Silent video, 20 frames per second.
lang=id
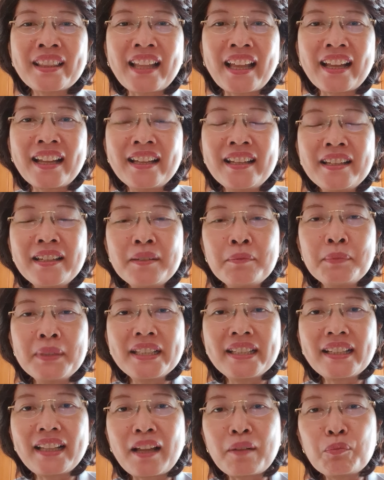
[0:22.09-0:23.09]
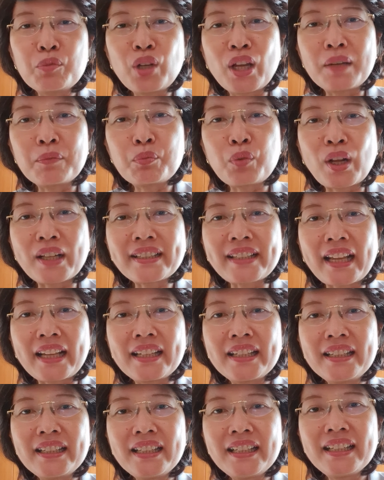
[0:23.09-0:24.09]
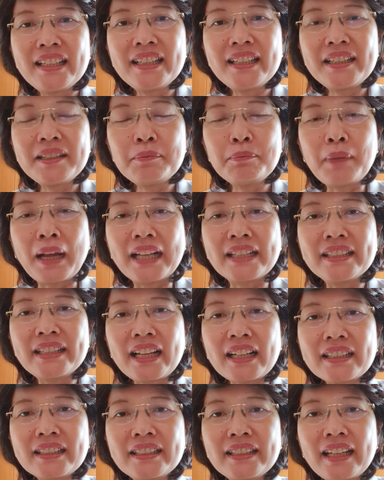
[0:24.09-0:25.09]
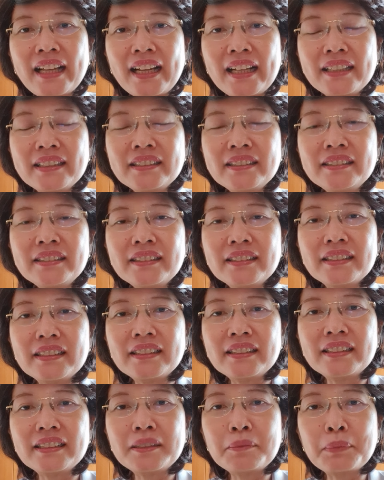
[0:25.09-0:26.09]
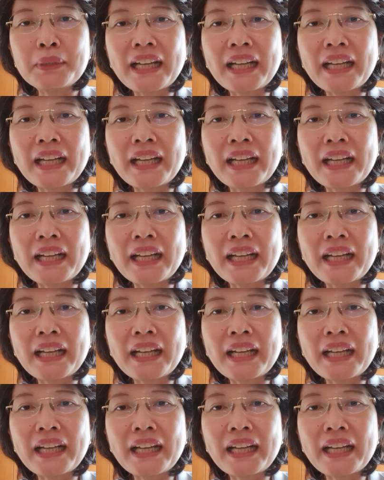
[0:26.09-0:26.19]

Nah, menjelang bulan puasa ini banyak yang uh,